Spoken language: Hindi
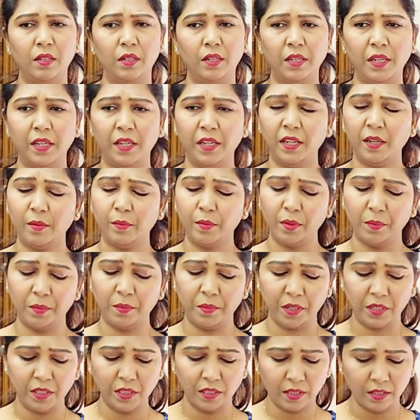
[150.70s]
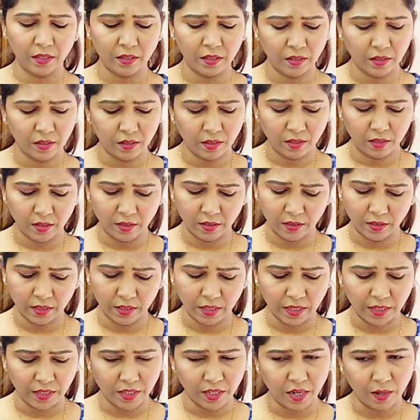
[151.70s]
ठीक है मम्मी जी
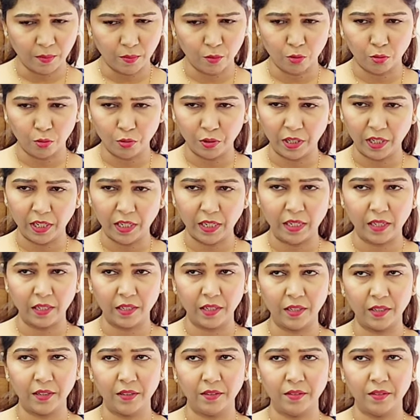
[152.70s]
जैसे आपको ठीक लगे